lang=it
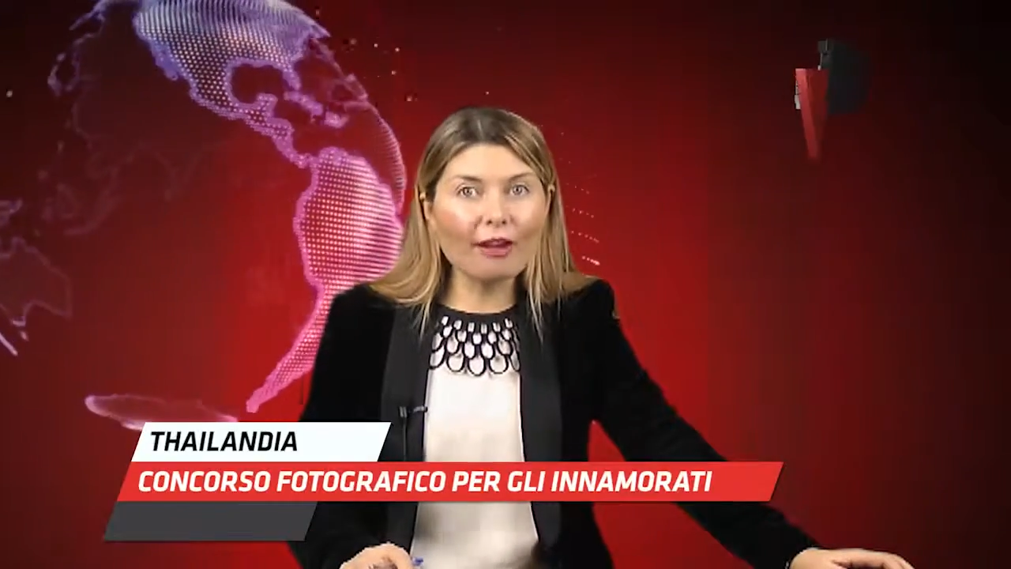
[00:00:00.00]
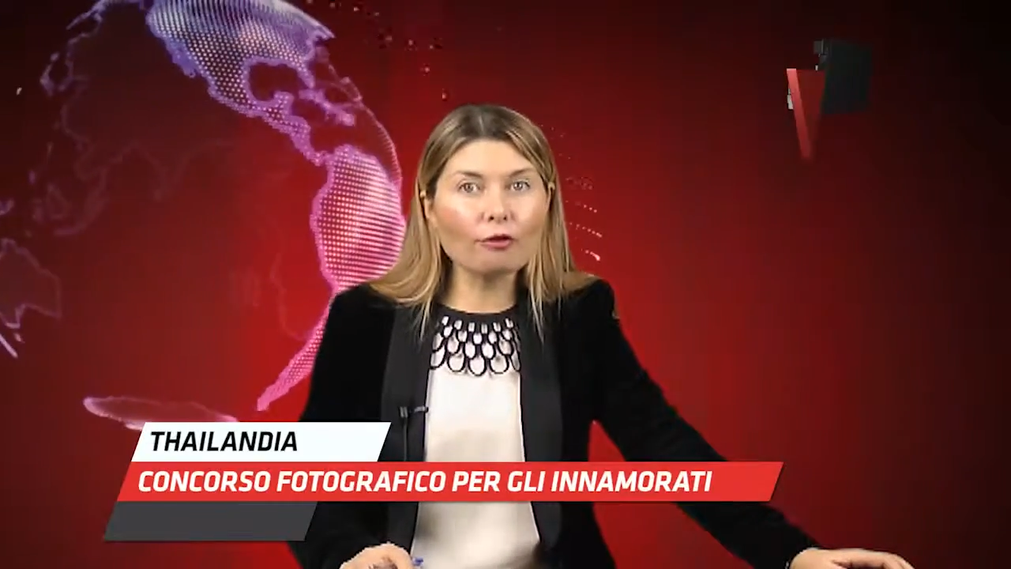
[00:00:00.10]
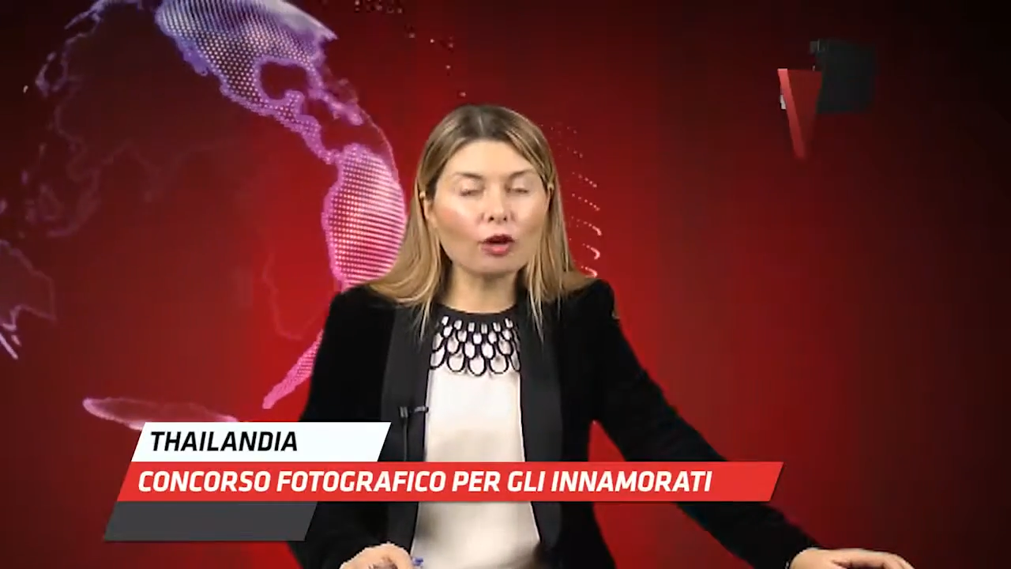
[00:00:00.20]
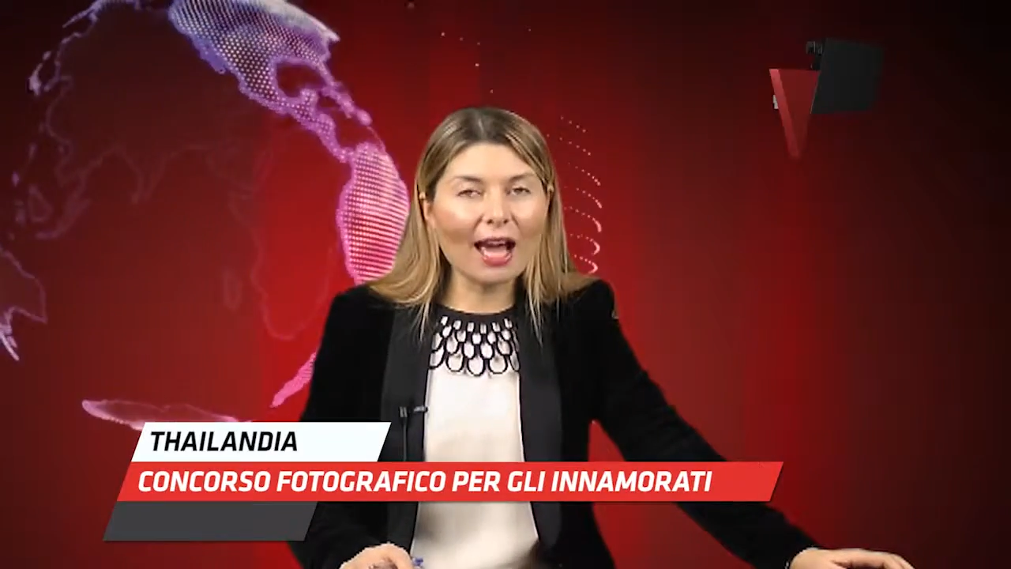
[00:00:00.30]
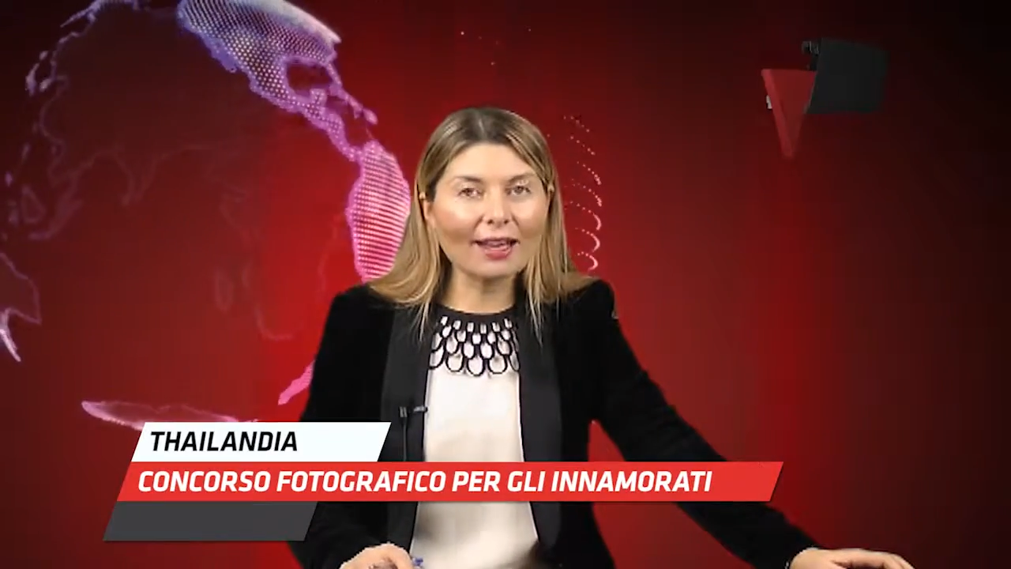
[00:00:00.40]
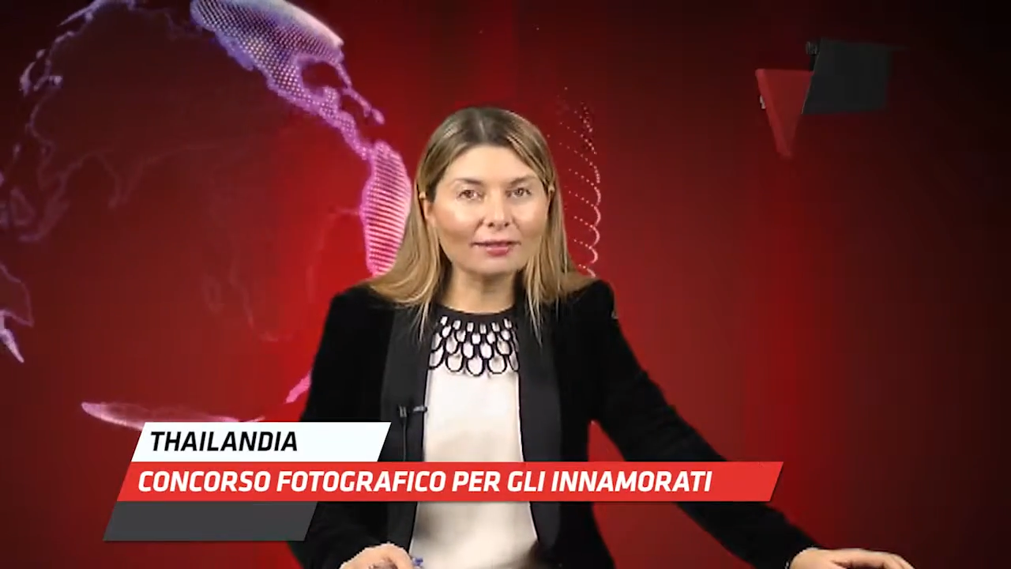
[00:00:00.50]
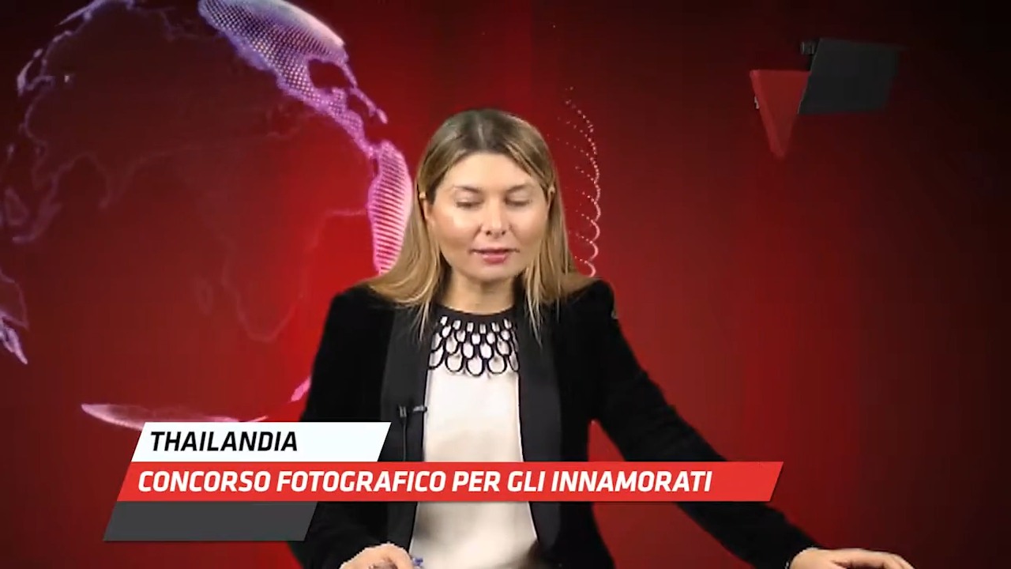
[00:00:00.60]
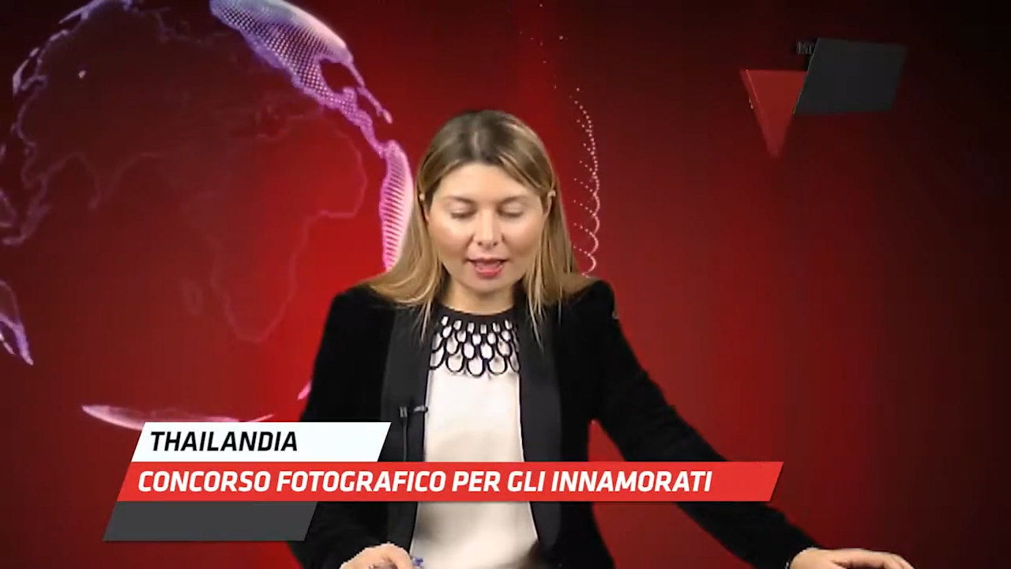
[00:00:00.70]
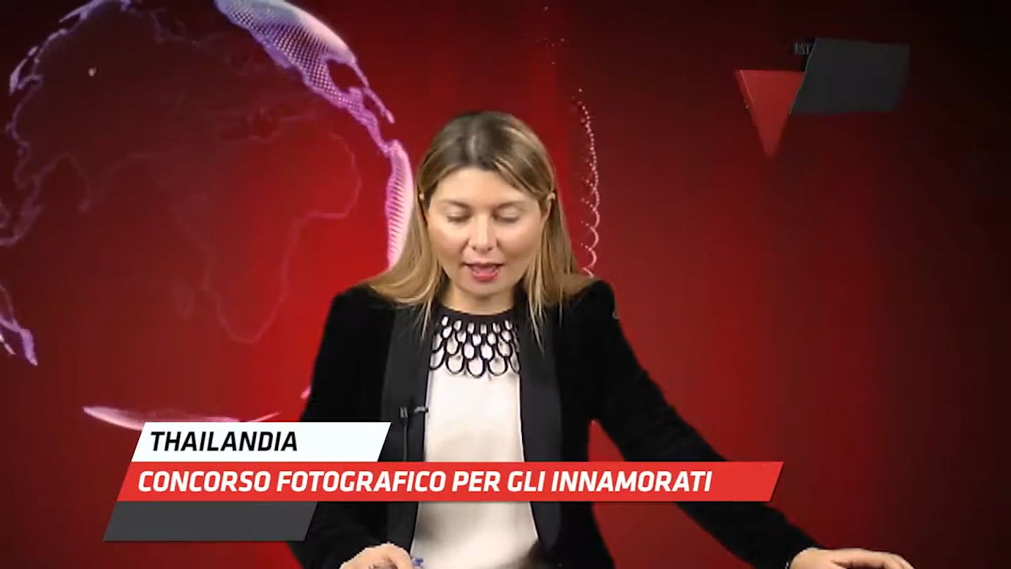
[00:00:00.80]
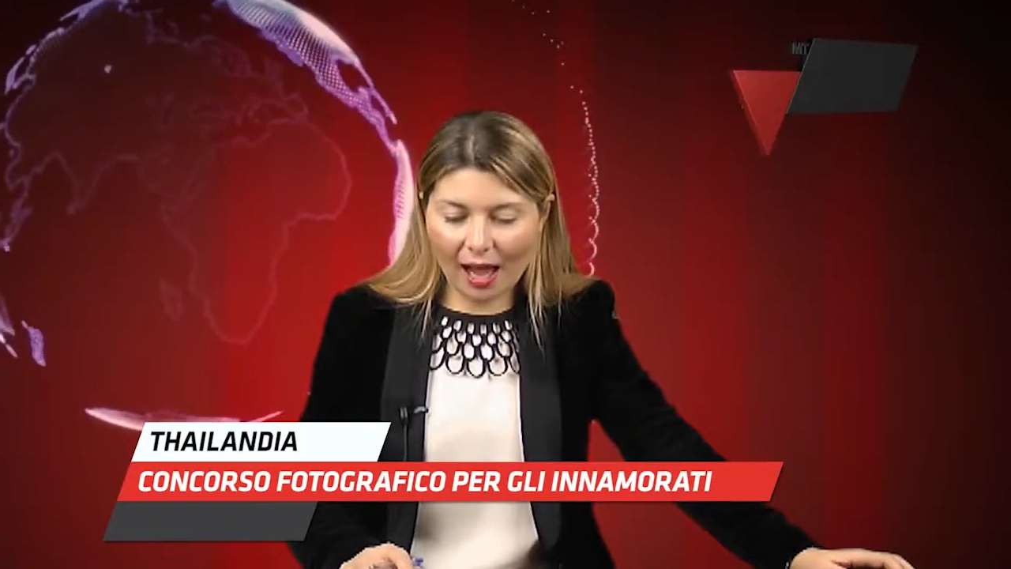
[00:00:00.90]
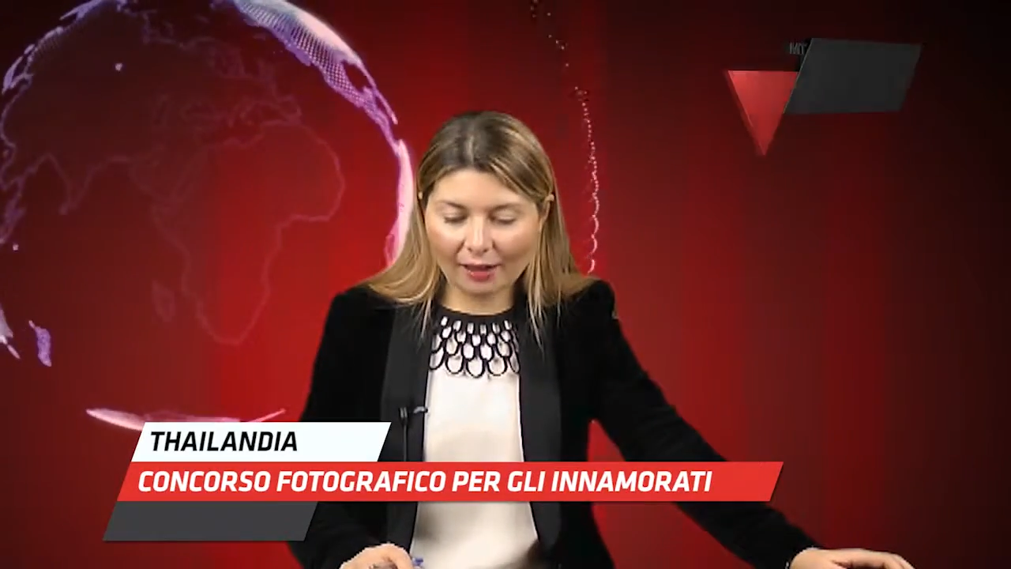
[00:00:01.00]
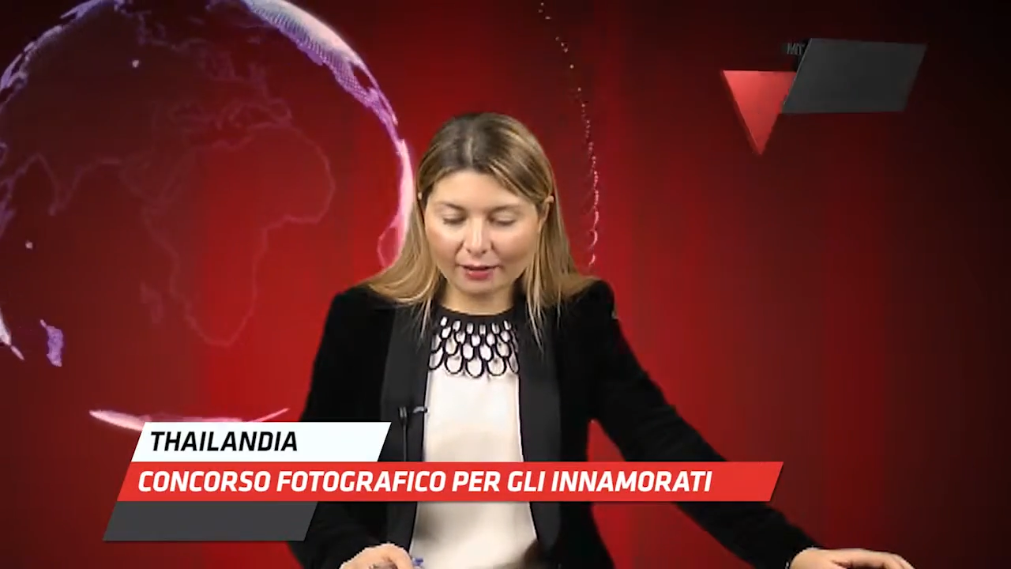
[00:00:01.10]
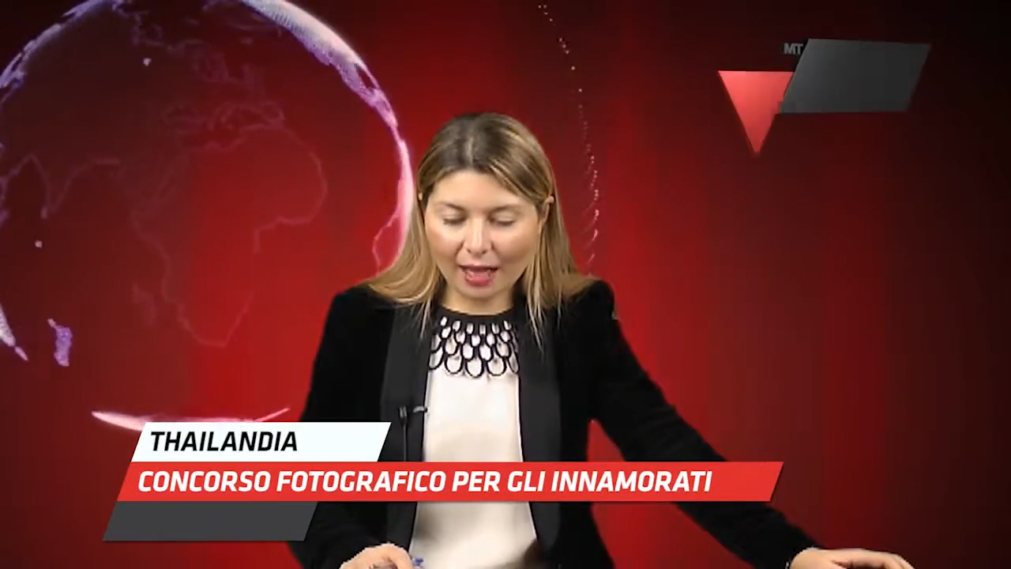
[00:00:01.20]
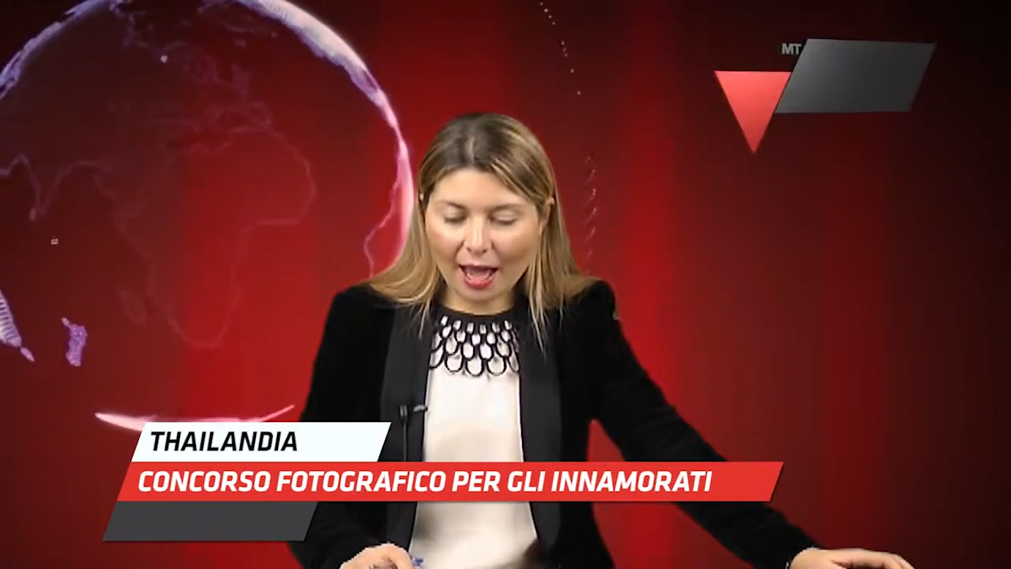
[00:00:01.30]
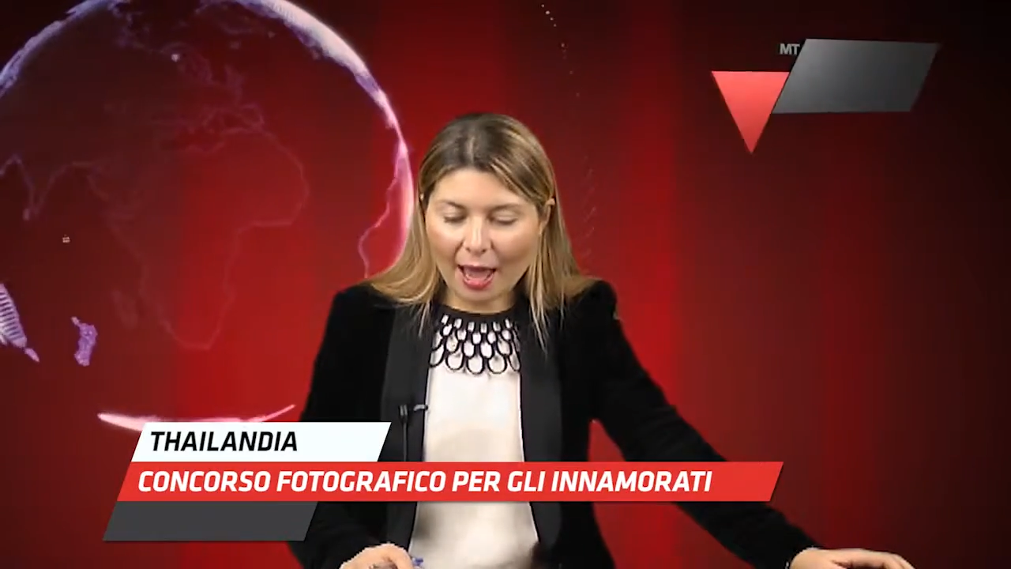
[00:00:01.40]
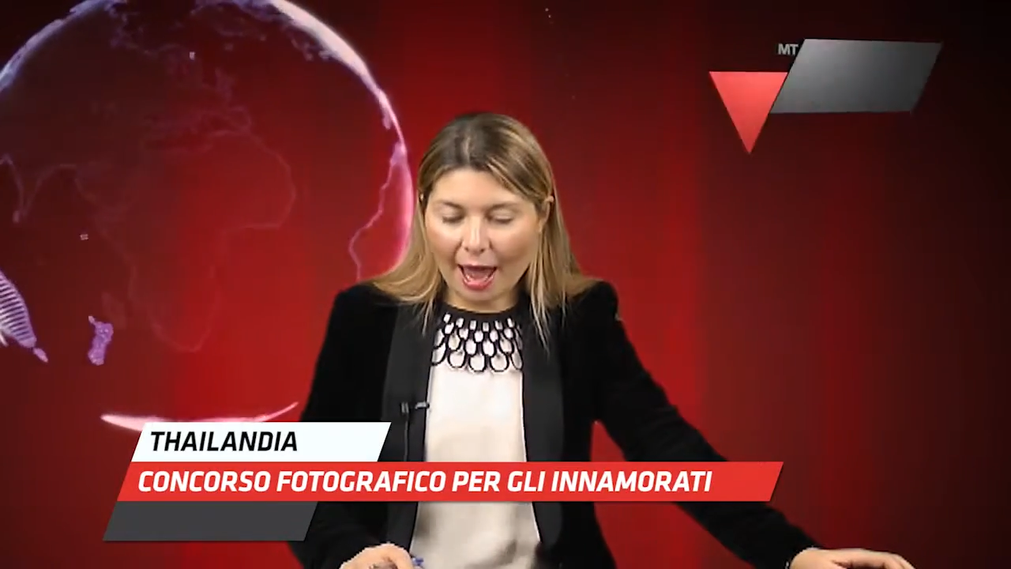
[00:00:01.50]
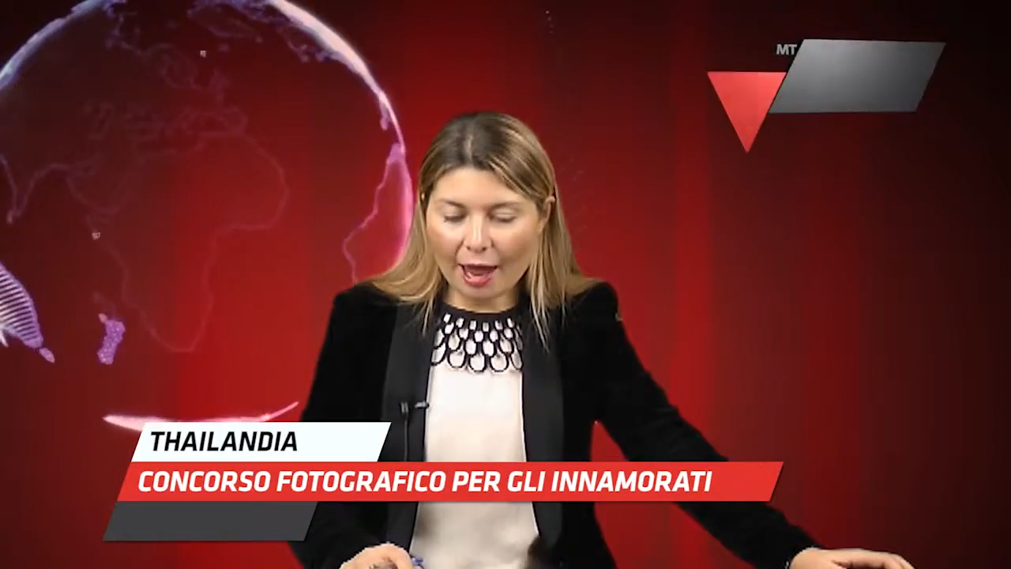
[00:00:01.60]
fa volare in Thailandia.